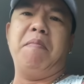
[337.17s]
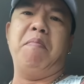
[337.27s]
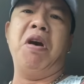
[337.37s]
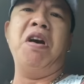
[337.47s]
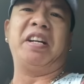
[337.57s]

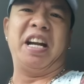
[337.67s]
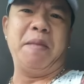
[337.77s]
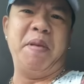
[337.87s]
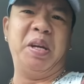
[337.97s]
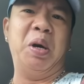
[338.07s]
Mga
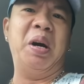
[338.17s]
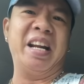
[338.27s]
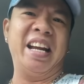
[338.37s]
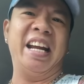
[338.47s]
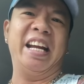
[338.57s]
kaibigan,
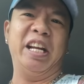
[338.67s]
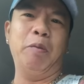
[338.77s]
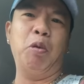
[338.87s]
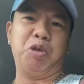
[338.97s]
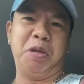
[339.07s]
eh,
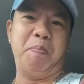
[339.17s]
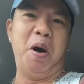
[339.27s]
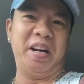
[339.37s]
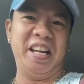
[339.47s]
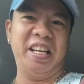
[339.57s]
ito po si
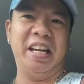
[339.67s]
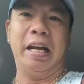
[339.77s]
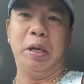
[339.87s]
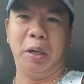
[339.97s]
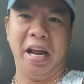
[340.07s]
paring eh,
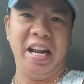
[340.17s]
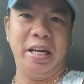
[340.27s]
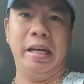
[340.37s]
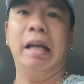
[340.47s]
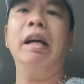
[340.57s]

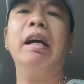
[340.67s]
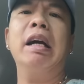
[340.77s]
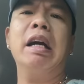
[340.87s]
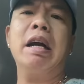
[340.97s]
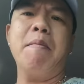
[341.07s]
Ray.
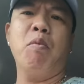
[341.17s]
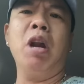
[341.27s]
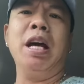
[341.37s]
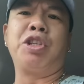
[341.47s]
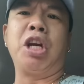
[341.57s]

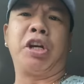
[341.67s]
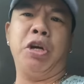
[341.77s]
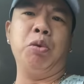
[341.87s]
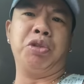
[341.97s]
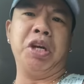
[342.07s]
Mula sa
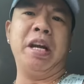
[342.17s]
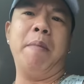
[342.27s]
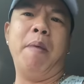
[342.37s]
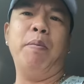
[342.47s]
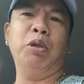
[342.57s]
QC,
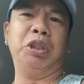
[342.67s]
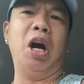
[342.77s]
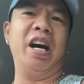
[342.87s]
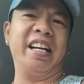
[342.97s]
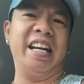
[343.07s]

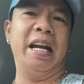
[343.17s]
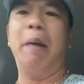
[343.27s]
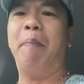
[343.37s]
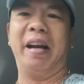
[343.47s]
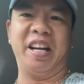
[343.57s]
papuntang eh,
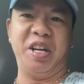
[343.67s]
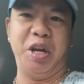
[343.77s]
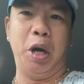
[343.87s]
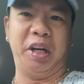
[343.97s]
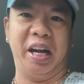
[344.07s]

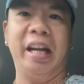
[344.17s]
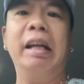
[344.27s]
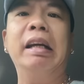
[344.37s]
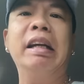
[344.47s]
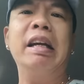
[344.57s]
Paranaque.
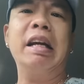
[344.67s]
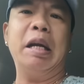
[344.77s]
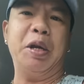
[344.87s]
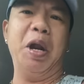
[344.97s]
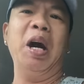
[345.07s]

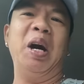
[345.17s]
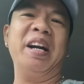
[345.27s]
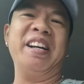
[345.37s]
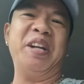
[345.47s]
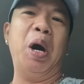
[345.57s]

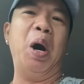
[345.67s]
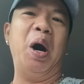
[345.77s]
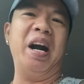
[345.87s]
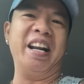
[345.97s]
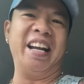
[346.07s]

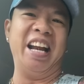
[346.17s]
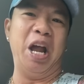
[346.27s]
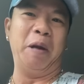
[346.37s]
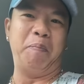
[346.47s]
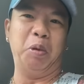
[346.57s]
Dahan-dahan
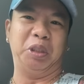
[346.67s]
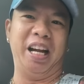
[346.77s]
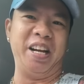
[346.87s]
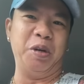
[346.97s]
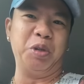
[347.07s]
lang po
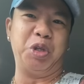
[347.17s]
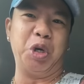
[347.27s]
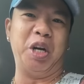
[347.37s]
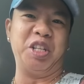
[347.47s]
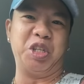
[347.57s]
tayo
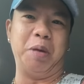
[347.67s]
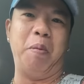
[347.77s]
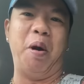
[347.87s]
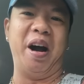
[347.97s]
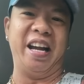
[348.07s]
dyan sa
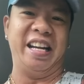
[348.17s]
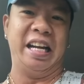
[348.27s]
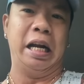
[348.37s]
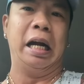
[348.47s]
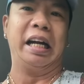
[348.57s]

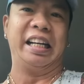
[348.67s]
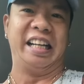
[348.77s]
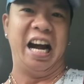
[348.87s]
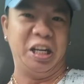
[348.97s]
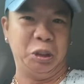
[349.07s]
may
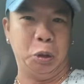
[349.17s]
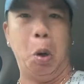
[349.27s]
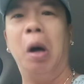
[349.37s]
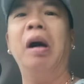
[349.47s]
kanto.